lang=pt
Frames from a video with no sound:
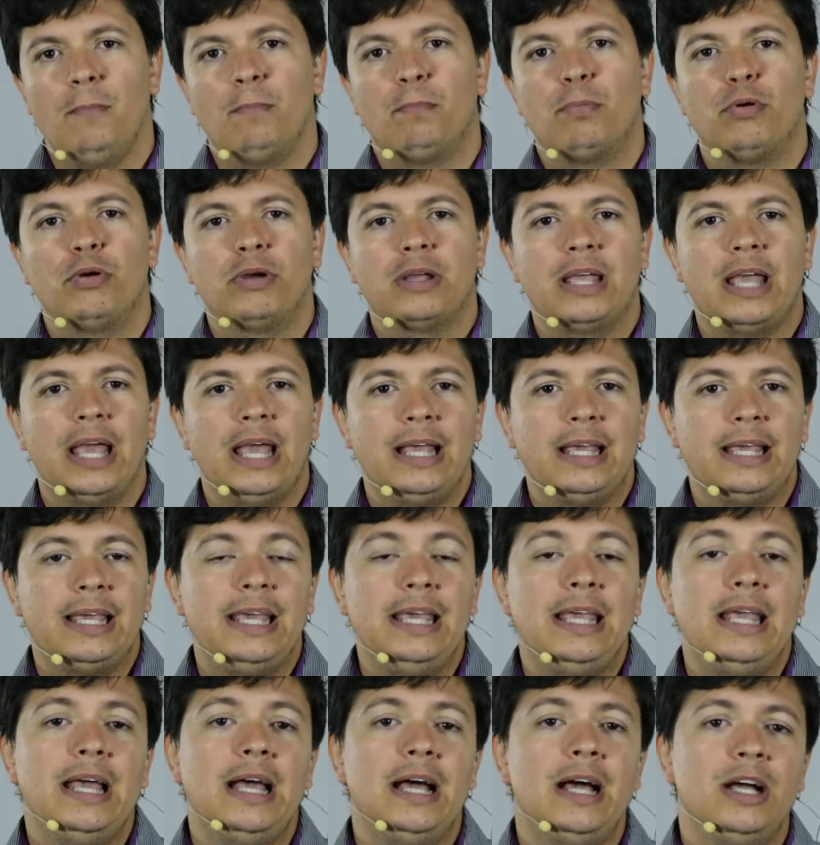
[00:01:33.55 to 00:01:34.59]
Por que,
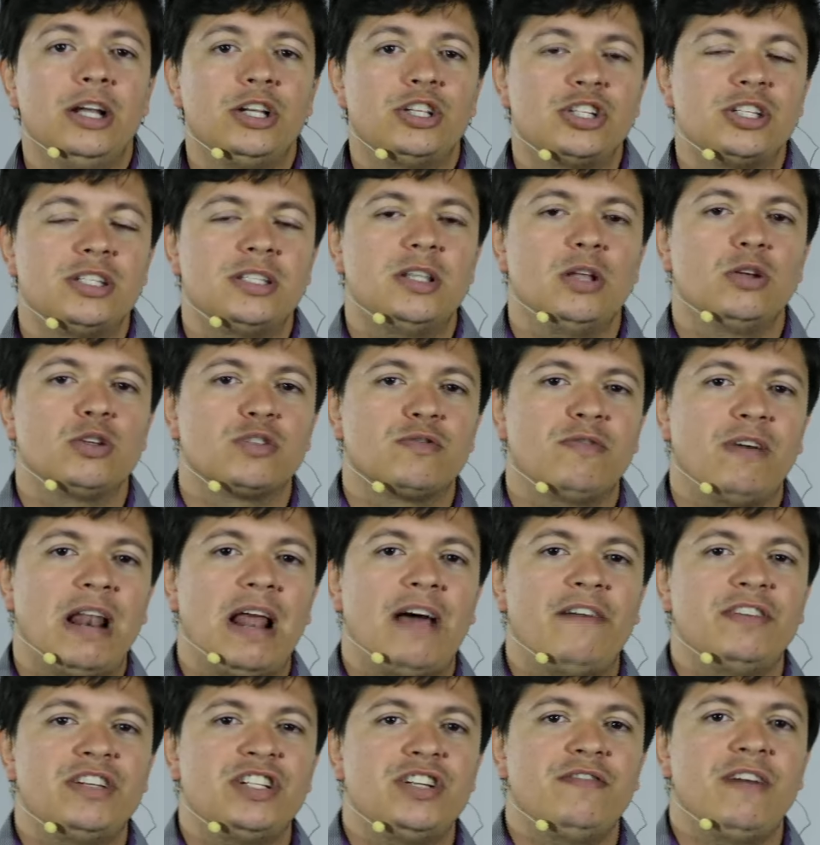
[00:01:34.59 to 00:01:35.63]
que antes Deus
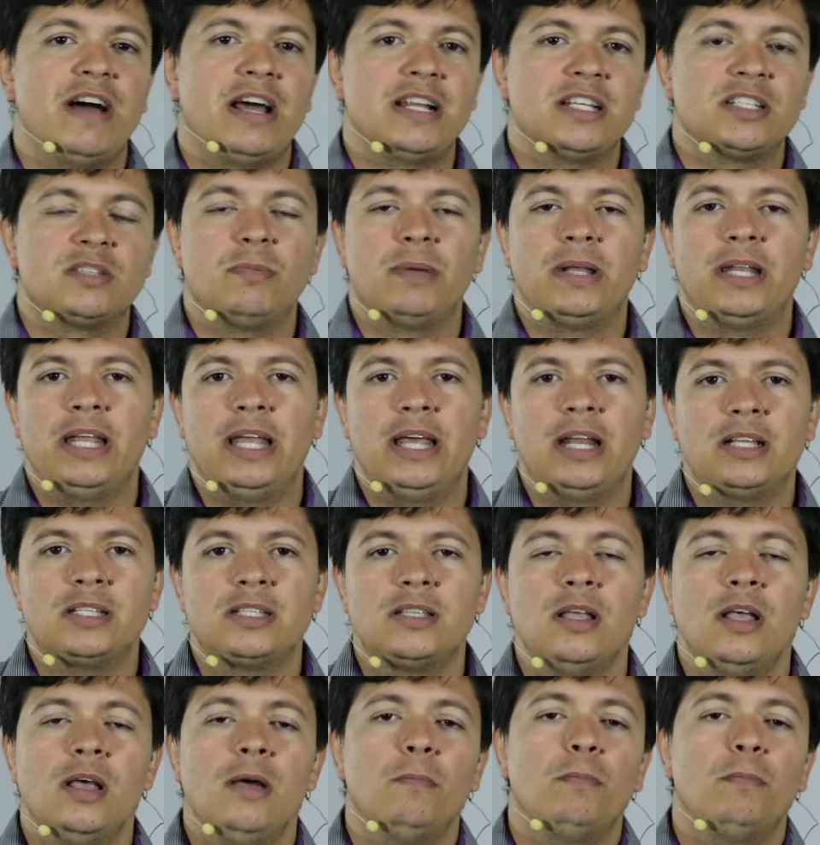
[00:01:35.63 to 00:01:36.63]
falava de várias maneiras?